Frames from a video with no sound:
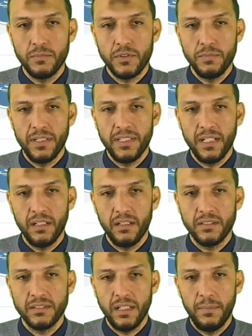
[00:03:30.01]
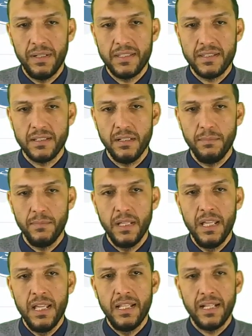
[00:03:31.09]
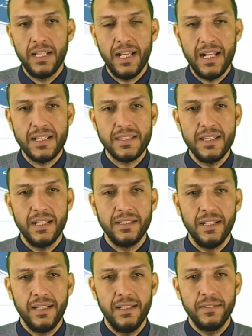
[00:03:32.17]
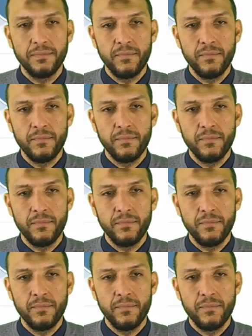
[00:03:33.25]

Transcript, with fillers: مش محتاج انا خلاص عملت سيت اب لكن على السي اتاكد